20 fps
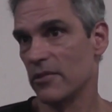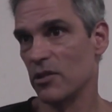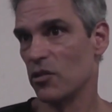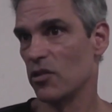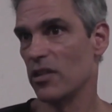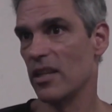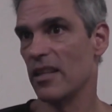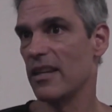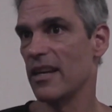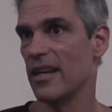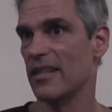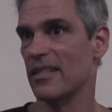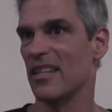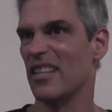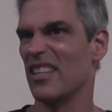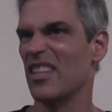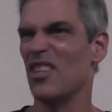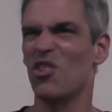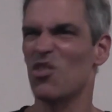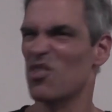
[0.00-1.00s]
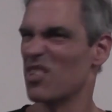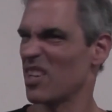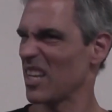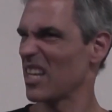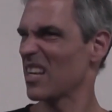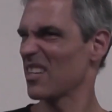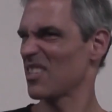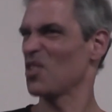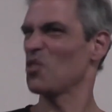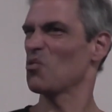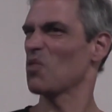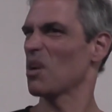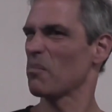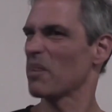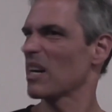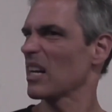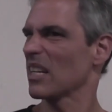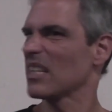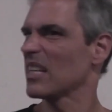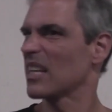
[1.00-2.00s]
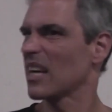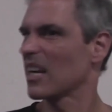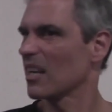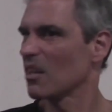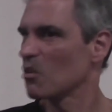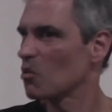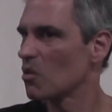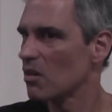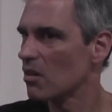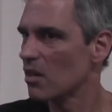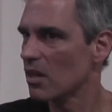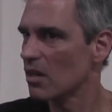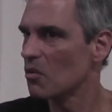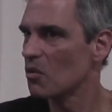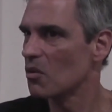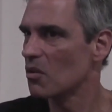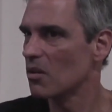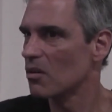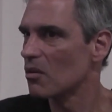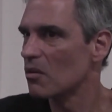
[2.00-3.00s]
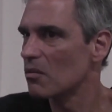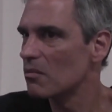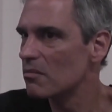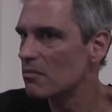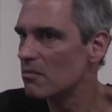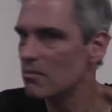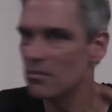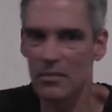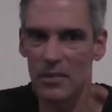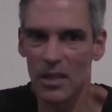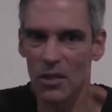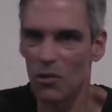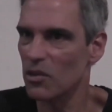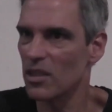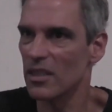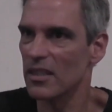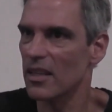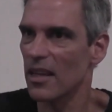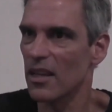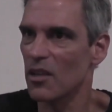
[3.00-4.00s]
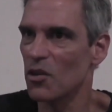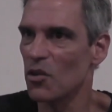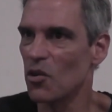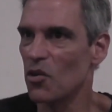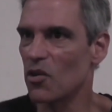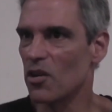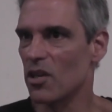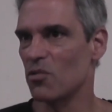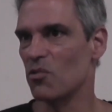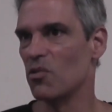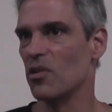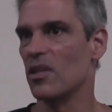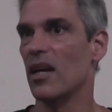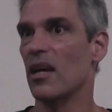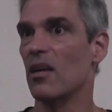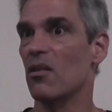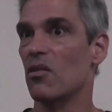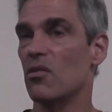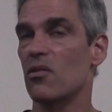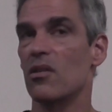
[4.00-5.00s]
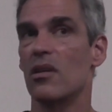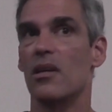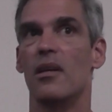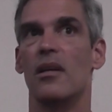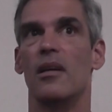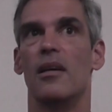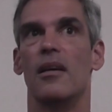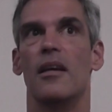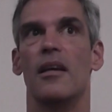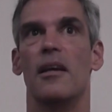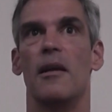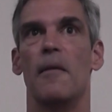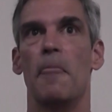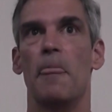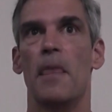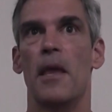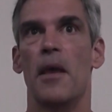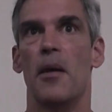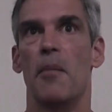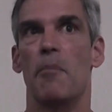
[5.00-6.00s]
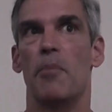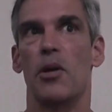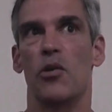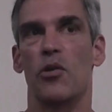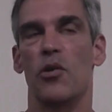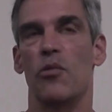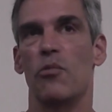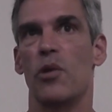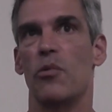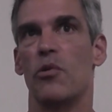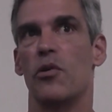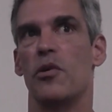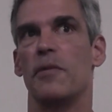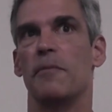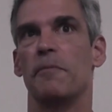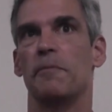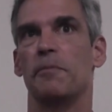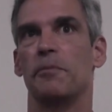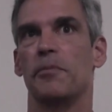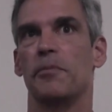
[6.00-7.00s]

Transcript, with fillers: no tendría sentido seguir haciendo una práctica que no, que no, que no te está dando los resultados. Pero de nuevo,